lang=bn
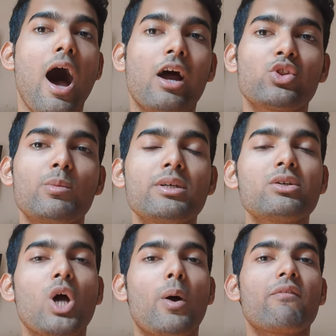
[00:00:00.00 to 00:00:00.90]
আর তোমাদের
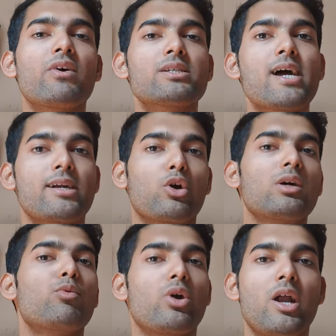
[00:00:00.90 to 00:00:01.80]
সবার ফার্স্টে একটা
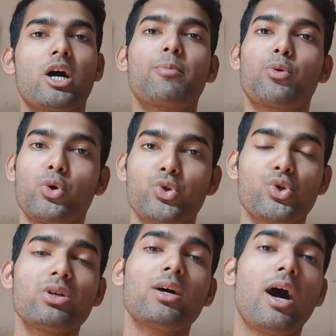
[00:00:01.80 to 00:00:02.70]
কথা বলে রাখা
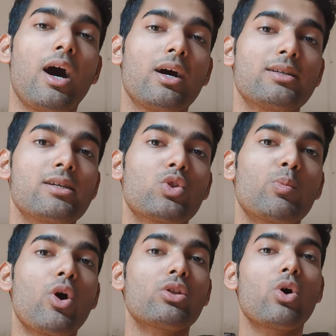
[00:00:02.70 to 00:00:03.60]
প্রয়োজন যে
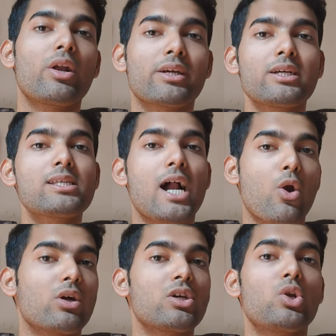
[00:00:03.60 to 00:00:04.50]
তোমরা হয়তো অনেকেই
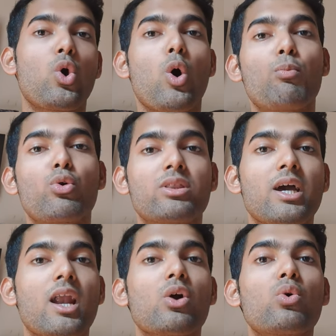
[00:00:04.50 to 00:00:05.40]
জানো না যে ল পড়তে
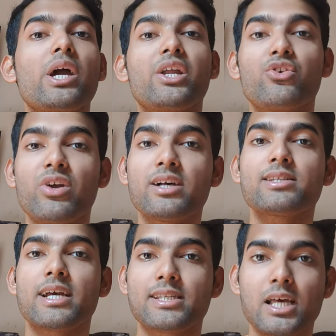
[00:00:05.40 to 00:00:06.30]
গেলে কোনো এন্ট্রান্স
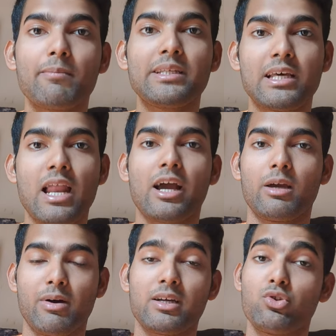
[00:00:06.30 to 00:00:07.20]
এক্সাম দিতে
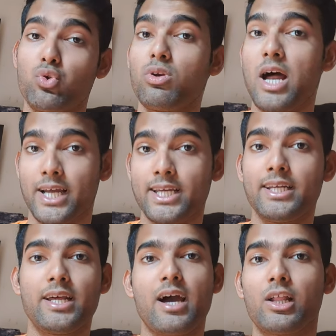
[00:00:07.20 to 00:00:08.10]
লাগে বা কিছু লাগে
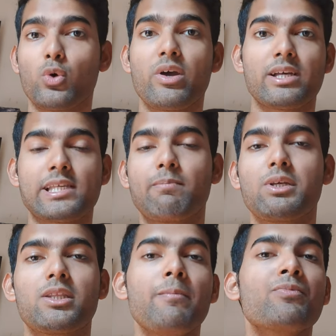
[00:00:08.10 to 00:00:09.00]
কি না আদৌ এক্সাম
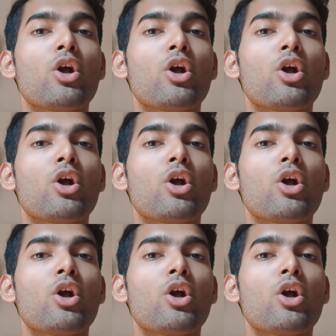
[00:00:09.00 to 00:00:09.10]
দিতে